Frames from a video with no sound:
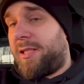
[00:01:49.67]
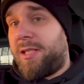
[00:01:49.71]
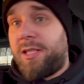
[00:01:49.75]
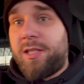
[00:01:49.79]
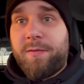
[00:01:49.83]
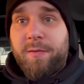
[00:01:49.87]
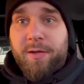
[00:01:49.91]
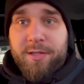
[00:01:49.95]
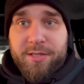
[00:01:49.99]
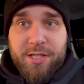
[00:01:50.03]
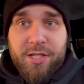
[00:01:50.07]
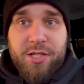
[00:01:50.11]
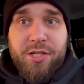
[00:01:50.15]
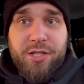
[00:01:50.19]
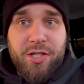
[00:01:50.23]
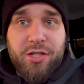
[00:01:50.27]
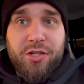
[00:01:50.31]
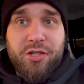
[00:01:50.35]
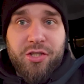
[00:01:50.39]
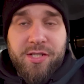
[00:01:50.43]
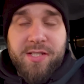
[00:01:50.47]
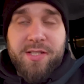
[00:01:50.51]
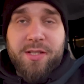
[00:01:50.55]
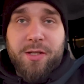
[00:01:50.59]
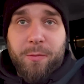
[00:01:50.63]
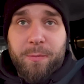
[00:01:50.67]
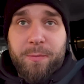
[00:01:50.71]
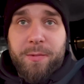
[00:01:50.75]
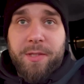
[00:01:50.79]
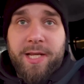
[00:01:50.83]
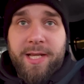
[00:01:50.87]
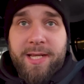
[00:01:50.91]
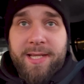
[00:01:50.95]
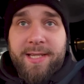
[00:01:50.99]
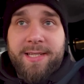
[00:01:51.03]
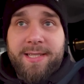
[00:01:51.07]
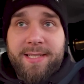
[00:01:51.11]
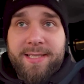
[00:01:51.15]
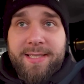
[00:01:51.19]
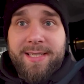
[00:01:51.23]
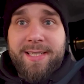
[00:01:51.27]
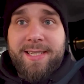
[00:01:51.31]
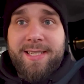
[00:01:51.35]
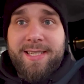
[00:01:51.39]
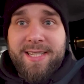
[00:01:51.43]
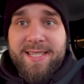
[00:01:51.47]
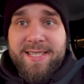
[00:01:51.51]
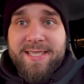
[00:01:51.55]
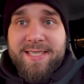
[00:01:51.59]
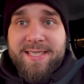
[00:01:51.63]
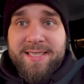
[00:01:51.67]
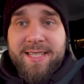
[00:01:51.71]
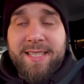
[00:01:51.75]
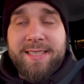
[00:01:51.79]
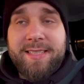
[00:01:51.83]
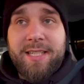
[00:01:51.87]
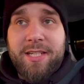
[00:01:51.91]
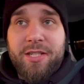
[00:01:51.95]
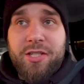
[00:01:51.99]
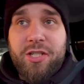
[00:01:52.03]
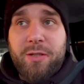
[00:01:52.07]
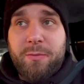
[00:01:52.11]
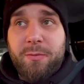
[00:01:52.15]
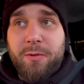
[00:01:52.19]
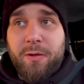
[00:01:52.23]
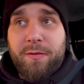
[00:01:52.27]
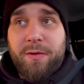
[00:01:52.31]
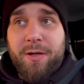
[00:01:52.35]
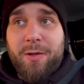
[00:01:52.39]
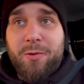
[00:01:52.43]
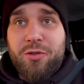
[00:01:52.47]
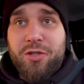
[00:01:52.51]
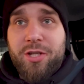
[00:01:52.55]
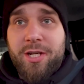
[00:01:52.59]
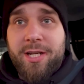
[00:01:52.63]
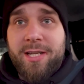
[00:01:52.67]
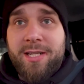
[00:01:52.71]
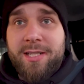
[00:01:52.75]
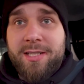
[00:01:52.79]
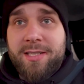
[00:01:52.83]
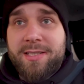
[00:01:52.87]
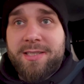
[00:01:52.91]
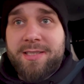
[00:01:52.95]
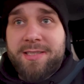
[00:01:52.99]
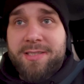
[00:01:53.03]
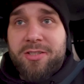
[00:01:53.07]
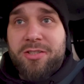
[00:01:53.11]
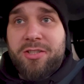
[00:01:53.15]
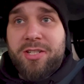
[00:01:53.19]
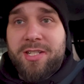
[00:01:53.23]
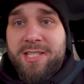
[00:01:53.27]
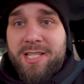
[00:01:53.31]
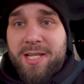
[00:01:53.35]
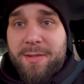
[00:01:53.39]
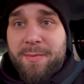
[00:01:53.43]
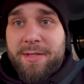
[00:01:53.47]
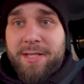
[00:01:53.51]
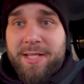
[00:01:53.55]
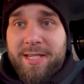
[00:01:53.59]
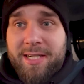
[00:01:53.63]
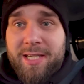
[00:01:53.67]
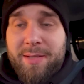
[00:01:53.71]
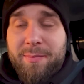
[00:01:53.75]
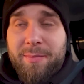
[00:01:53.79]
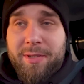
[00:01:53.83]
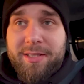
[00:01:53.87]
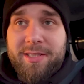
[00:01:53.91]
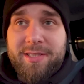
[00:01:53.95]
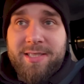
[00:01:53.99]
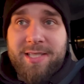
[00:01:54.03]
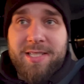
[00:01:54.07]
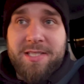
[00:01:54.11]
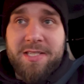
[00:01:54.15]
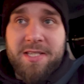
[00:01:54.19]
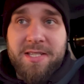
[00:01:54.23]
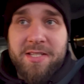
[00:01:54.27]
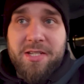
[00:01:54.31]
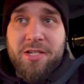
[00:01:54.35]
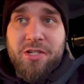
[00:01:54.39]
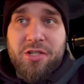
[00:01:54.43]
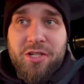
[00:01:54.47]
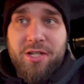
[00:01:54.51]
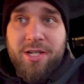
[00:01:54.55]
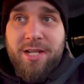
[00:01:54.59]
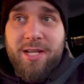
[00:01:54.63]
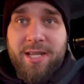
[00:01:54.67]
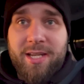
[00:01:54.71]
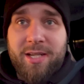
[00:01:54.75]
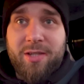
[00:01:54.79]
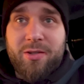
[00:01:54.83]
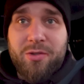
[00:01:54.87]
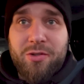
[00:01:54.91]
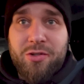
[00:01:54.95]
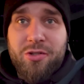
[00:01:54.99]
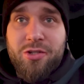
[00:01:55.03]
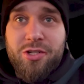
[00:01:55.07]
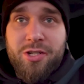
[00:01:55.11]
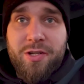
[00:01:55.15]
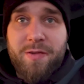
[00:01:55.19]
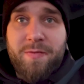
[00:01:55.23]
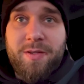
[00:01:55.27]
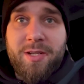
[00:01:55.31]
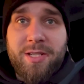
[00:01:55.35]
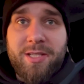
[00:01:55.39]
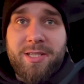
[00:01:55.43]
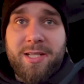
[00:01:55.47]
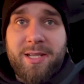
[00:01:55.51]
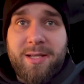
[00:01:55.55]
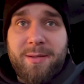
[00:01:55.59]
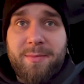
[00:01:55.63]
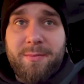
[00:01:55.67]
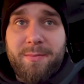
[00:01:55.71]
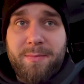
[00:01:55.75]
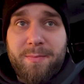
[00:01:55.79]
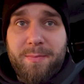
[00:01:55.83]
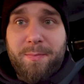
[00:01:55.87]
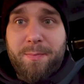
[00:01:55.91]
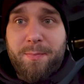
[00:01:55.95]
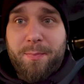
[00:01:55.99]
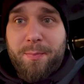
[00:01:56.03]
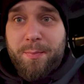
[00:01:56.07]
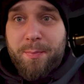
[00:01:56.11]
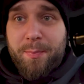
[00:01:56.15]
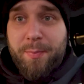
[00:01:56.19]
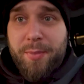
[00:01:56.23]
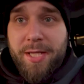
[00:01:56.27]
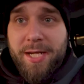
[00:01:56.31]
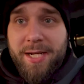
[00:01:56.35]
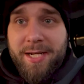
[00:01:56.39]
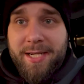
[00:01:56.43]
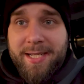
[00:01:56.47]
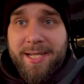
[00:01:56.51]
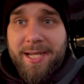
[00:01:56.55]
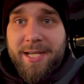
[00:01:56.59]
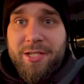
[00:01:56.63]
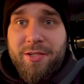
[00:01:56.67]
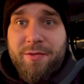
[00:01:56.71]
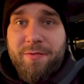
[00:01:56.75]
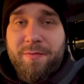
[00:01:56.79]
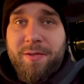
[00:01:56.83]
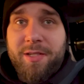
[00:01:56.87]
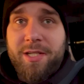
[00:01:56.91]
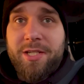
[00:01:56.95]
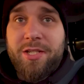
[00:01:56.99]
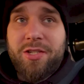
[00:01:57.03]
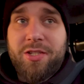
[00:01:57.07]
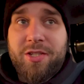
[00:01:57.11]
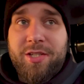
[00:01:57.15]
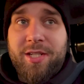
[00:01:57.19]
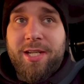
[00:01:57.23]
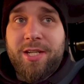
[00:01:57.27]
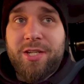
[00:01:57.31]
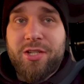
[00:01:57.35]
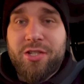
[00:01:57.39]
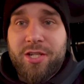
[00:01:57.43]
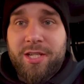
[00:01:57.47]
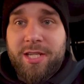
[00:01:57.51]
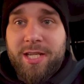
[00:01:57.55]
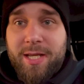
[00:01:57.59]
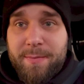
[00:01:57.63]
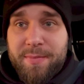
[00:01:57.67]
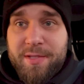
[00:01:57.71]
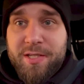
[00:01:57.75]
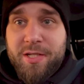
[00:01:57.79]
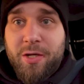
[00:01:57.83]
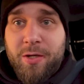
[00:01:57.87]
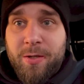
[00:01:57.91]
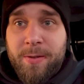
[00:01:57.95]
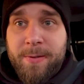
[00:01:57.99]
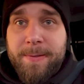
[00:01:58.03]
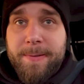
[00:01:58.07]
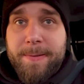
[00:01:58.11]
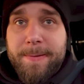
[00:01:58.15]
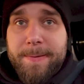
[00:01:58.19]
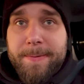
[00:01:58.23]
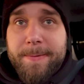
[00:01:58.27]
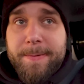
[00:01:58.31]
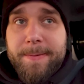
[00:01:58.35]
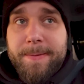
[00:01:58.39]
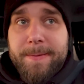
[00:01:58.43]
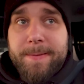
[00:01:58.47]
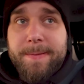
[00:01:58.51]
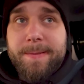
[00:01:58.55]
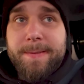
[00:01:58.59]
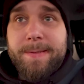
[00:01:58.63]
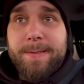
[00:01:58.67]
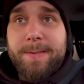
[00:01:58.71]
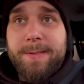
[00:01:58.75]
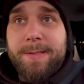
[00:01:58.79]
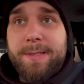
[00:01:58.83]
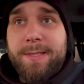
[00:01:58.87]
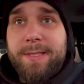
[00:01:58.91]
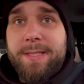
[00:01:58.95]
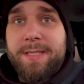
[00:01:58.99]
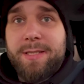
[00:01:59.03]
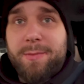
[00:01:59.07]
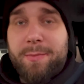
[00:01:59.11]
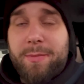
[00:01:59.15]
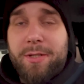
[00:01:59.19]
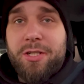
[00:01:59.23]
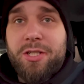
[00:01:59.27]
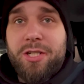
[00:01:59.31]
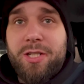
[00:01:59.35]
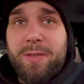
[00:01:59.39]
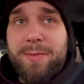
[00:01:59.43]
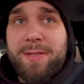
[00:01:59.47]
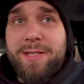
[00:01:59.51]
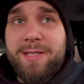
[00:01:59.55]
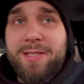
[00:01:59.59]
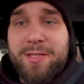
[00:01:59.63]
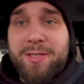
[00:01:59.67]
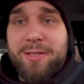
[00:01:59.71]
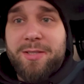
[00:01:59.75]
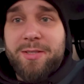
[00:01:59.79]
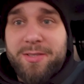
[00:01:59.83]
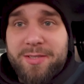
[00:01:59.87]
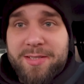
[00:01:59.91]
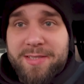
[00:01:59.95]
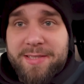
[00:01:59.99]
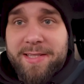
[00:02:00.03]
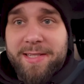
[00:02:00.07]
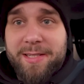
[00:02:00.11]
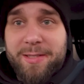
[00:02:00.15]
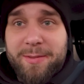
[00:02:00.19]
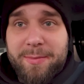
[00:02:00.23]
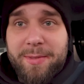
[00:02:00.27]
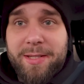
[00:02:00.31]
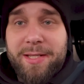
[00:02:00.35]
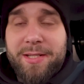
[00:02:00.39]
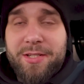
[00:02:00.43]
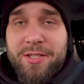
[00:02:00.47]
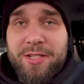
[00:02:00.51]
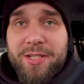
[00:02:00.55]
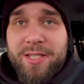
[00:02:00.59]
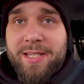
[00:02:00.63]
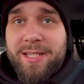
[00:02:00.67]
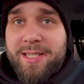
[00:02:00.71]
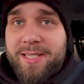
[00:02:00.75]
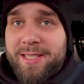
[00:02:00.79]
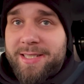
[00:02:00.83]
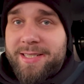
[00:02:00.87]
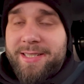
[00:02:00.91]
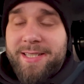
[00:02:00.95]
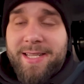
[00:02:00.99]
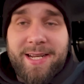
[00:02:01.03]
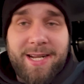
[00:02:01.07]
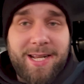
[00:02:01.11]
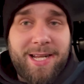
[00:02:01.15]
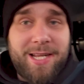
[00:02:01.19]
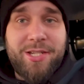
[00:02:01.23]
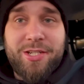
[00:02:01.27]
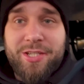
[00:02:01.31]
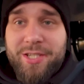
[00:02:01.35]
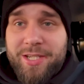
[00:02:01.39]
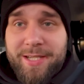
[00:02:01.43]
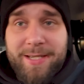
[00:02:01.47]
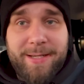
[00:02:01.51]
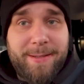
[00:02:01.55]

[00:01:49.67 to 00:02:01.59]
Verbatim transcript: 23 y, stopnie i jest nadal zimno w aucie. Czasami ta klimatyzacja zaczyna jakoś dziwnie tam pyrkać, wyć, także kiepsko. No i zobaczymy co z tego będzie, ale na razie